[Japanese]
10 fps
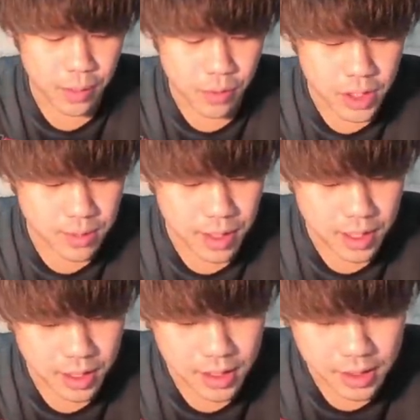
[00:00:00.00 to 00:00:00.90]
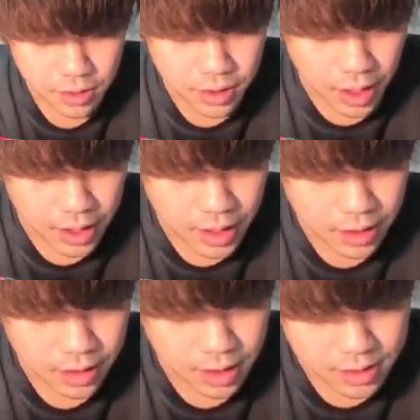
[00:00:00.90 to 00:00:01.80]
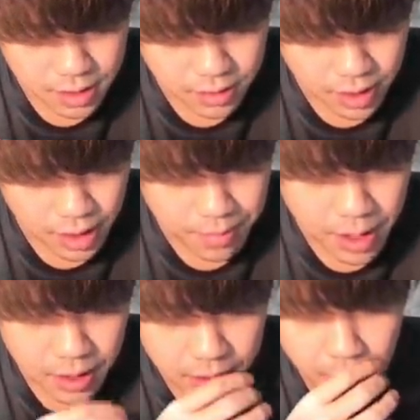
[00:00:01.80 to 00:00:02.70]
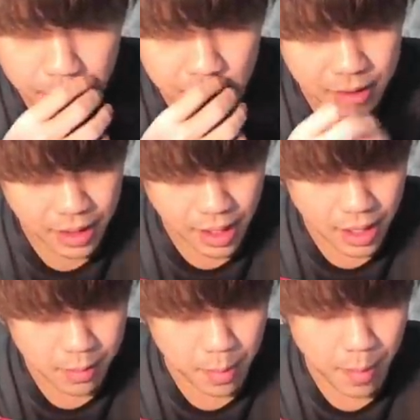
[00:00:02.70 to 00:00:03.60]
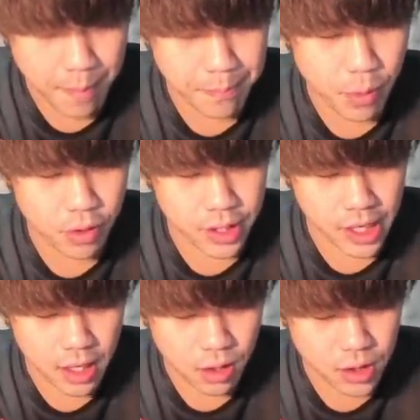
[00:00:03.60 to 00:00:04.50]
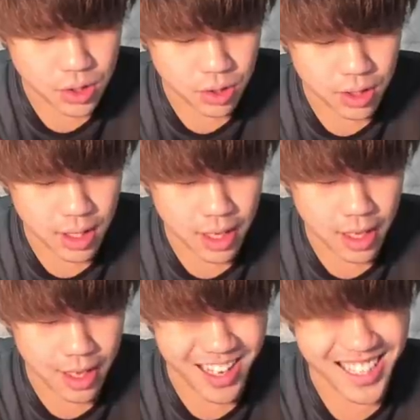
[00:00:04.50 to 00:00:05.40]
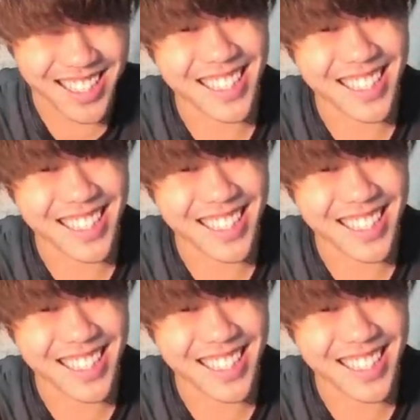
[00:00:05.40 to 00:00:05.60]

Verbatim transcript: もう一枚引き出せそうなラリーだったんですけどね。まあ、一旦待って、エリババっぽくない顔しといて、